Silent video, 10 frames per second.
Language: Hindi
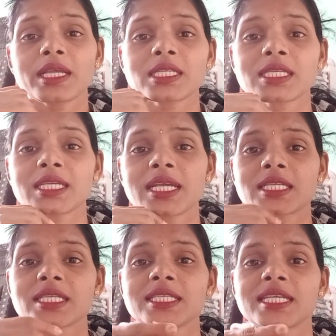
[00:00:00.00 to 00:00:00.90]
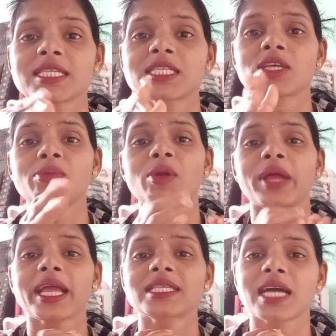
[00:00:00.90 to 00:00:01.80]
ऐसे ऐसे जैसे सब लोग
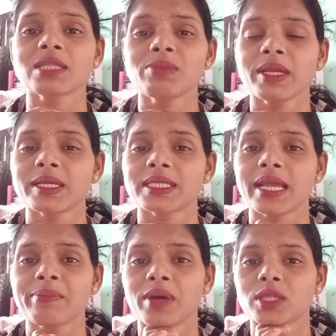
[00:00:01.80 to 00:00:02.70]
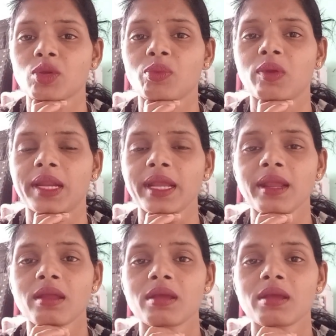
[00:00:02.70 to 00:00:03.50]
एक साथ में सेम बात को बोले